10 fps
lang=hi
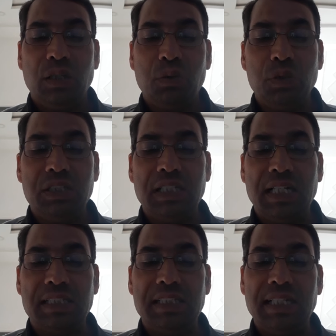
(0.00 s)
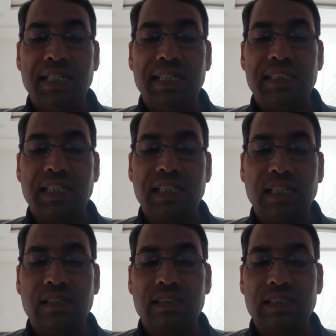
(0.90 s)
तुलसीदास जी
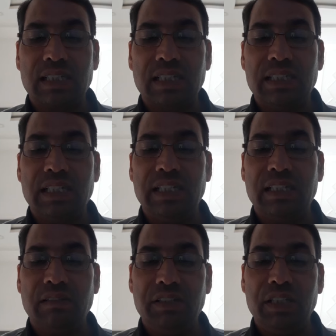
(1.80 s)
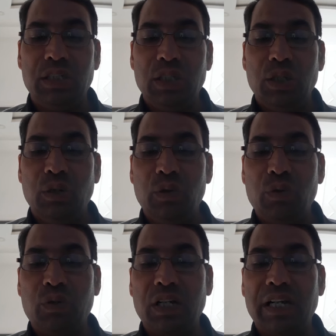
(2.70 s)
असाधारण शक्तिशाली कवि
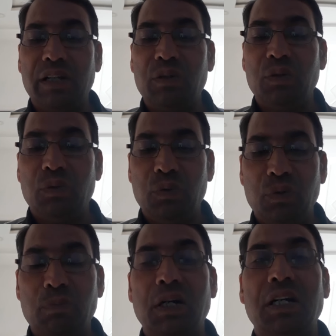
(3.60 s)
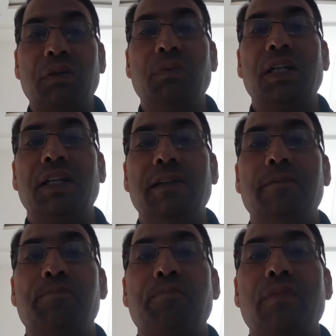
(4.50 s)
लोकनायक और महात्मा थे
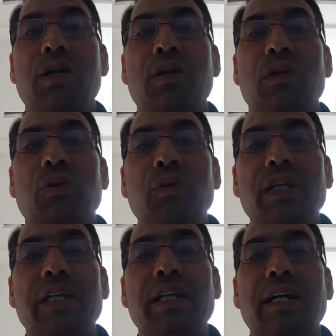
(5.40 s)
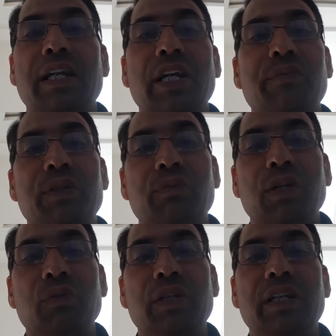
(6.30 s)
तो यानी अनेक
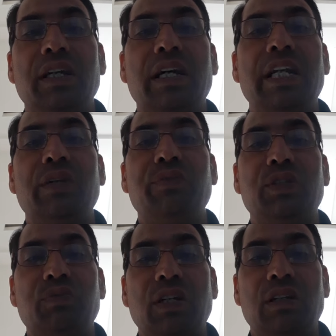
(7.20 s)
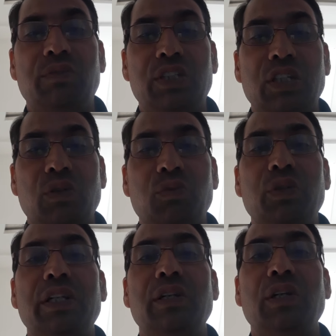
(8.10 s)
विद्वानों ने अनेक
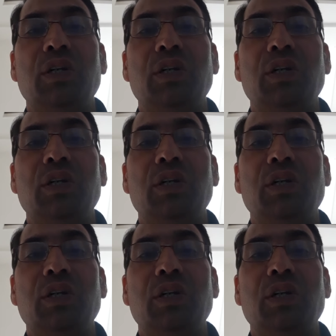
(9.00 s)
विचारकों ने